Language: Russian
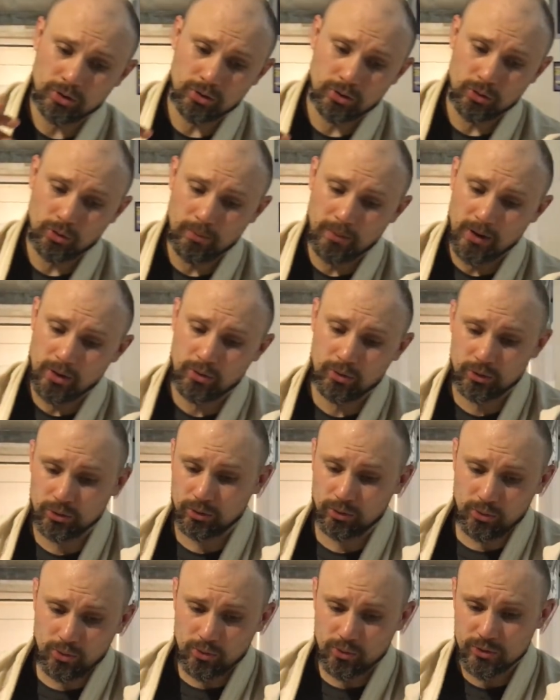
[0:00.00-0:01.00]
глубоко
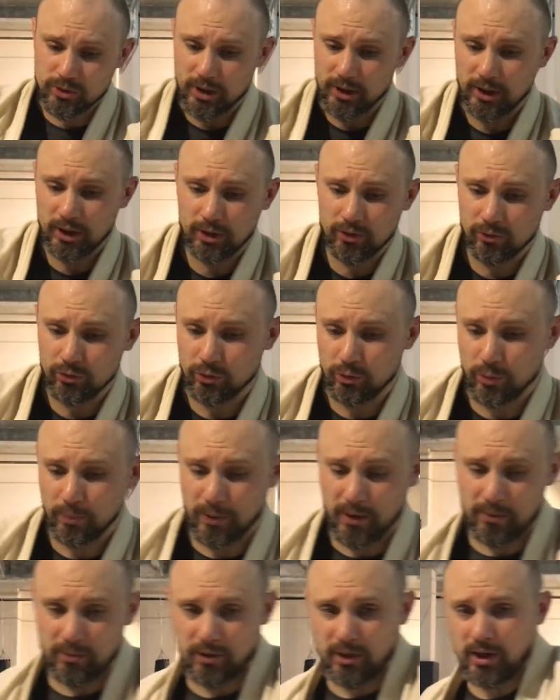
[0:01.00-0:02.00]
эту ногу, закидывают ее
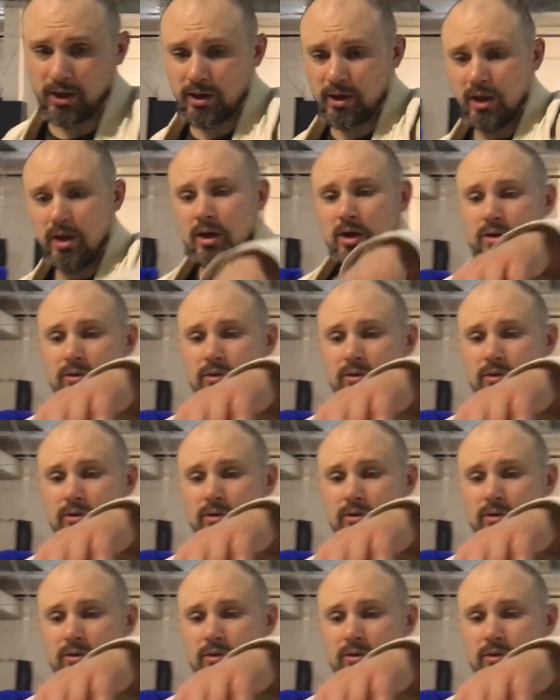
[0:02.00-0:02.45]
прям реально